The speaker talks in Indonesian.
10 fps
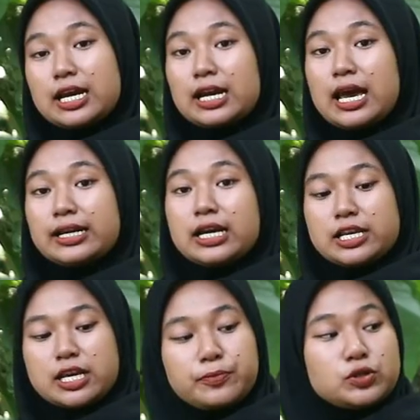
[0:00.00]
dan
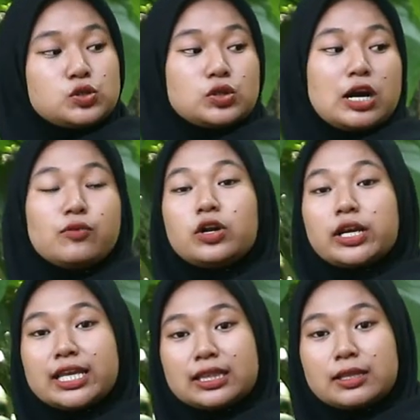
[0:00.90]
harganya pun juga
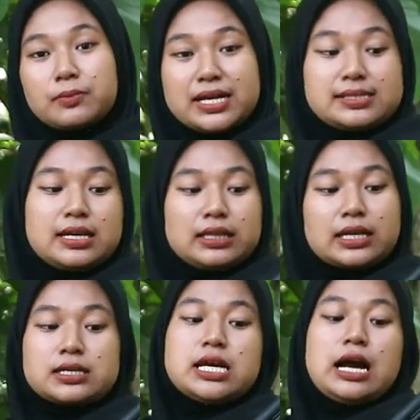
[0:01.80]
worth it masih
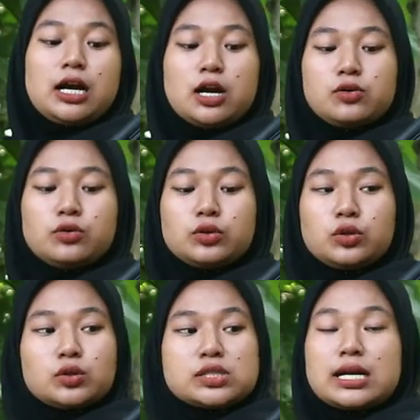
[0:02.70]
terjangkau
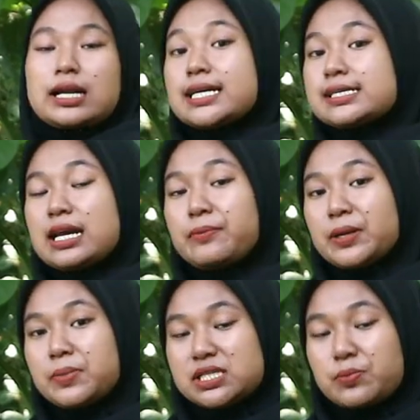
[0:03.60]
untuk sekelas
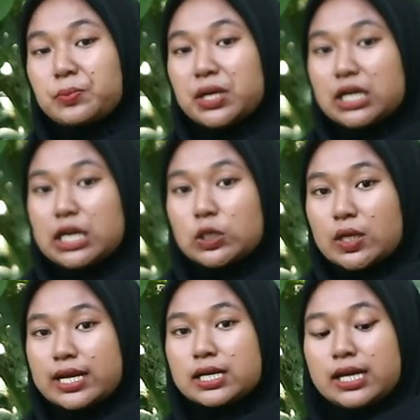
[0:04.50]
senapan PCP
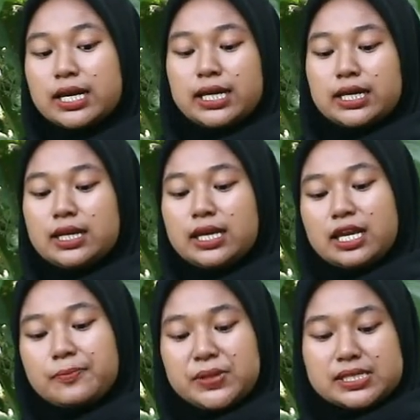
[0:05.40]
Predatoran
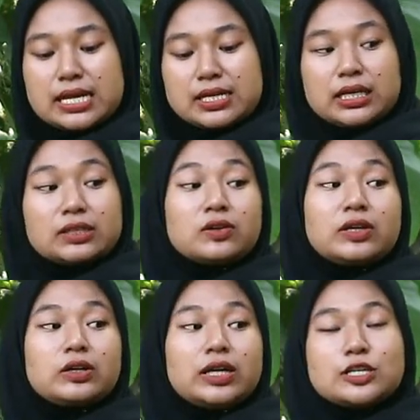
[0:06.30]
ini bisa
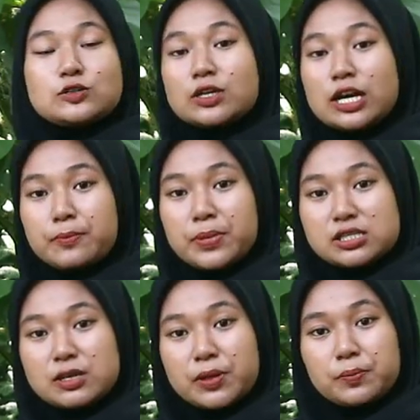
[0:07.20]
dikategorikan juga
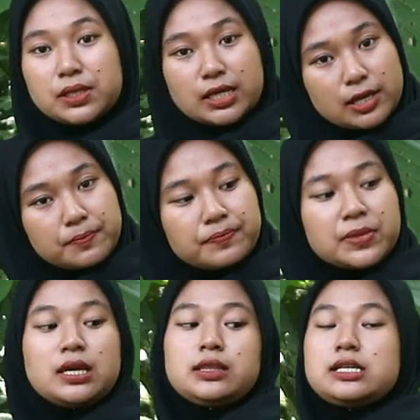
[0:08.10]
PCP Big Game
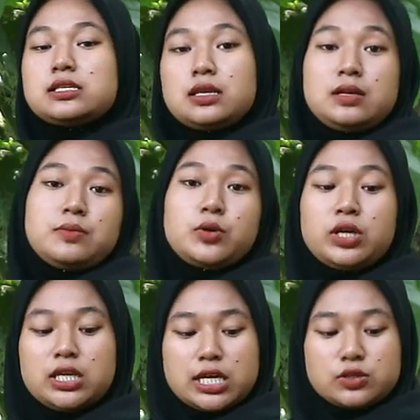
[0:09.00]

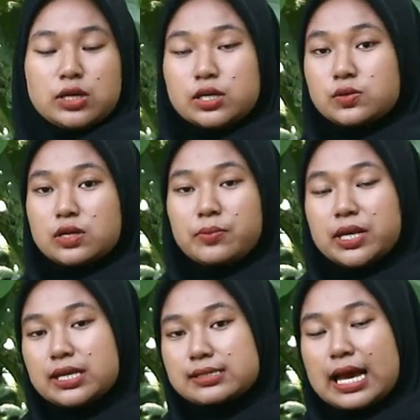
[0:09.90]
testimoninya juga sudah
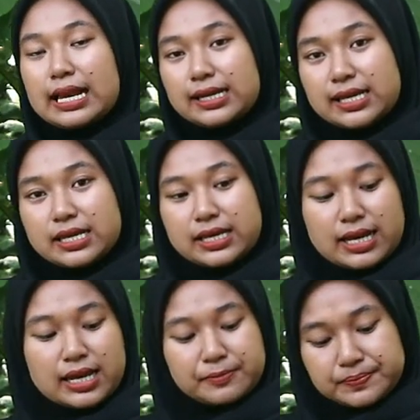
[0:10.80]
banyak sekali ya